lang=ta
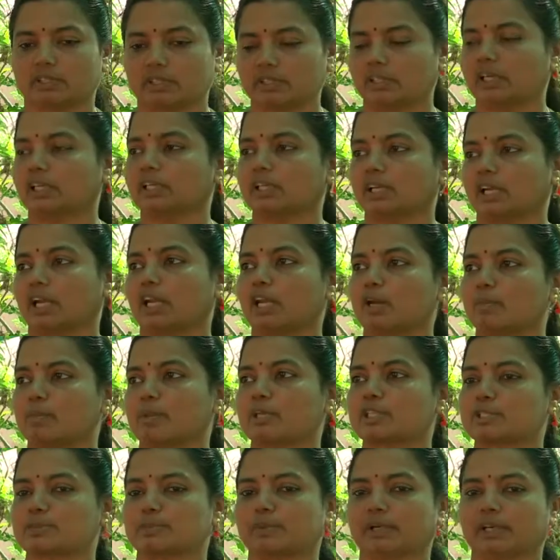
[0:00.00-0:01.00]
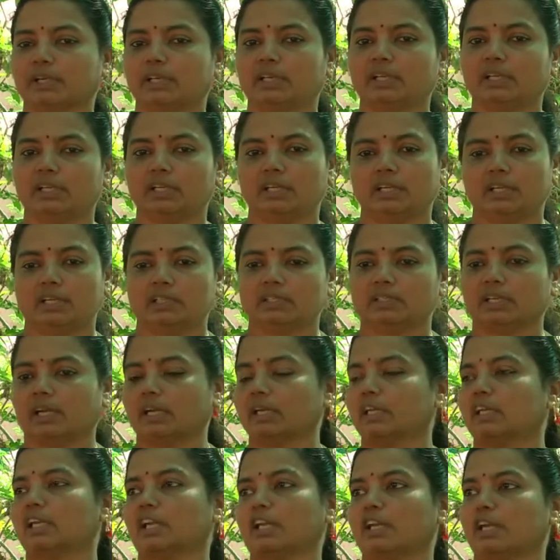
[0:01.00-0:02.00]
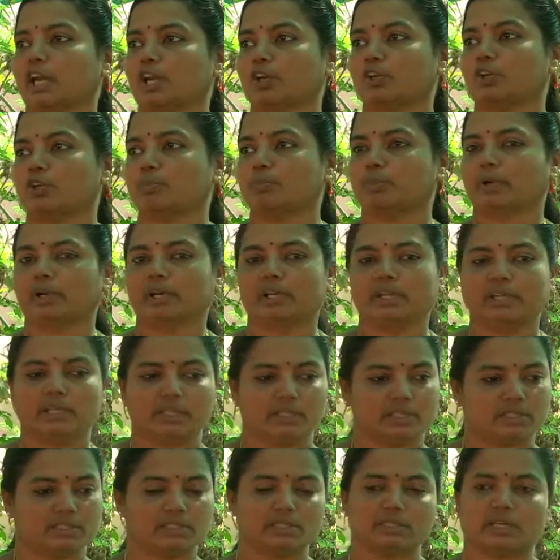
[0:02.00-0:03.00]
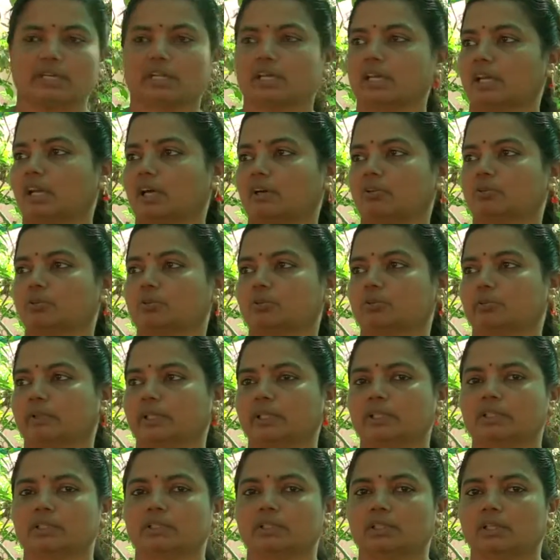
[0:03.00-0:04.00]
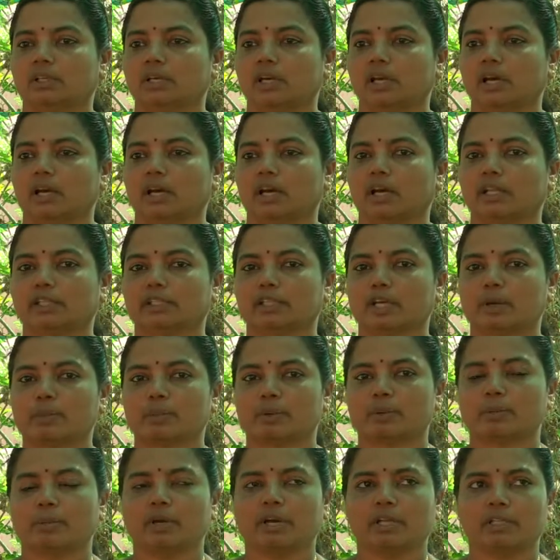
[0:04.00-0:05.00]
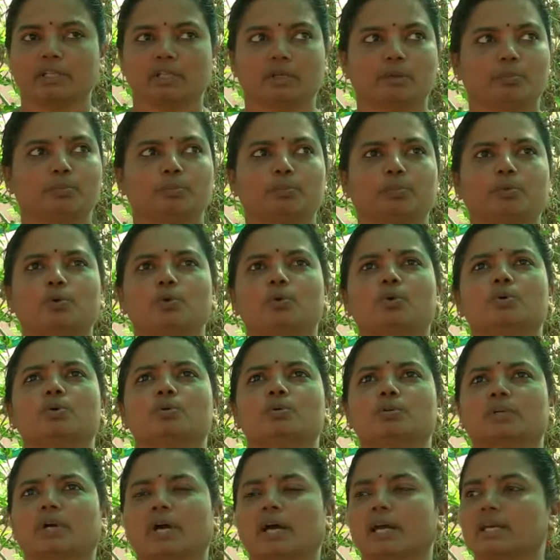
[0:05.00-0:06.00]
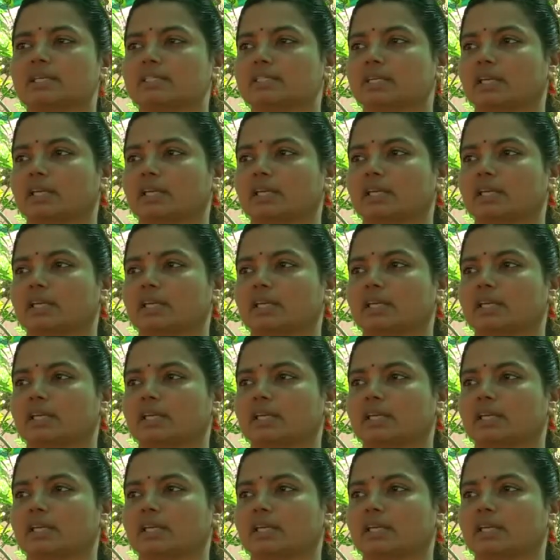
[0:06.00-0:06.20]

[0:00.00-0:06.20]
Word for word: வந்து அதை நல்லா மிக்ஸ் பண்ணி தண்ணியில் டைல்யூட் பண்ணி செடிக்கெல்லாம் ஊற்றுவேன் அதுக்கப்புறமா அந்த பூ காய்